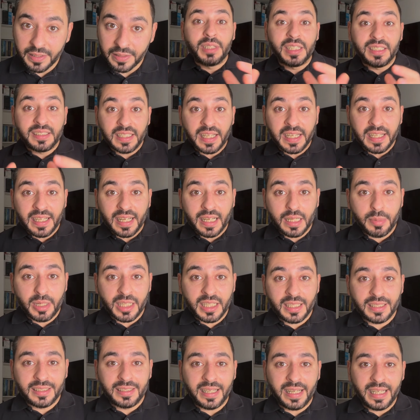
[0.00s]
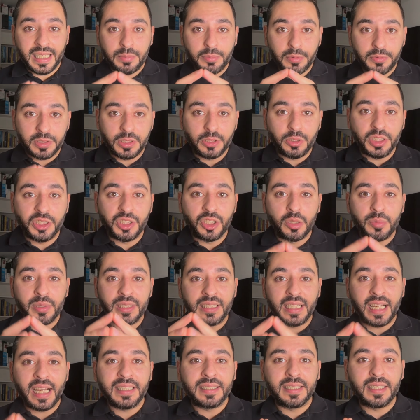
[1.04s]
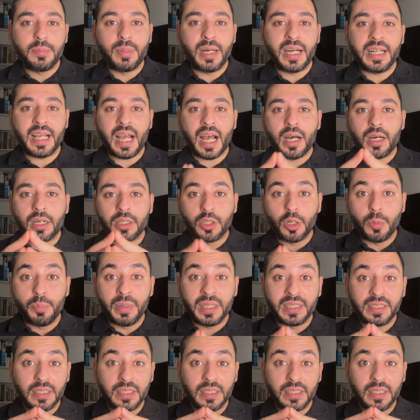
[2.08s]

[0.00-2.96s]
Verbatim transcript: ننتقل لخبرنا الثاني بفيديو اليوم انتهت البارحة قمة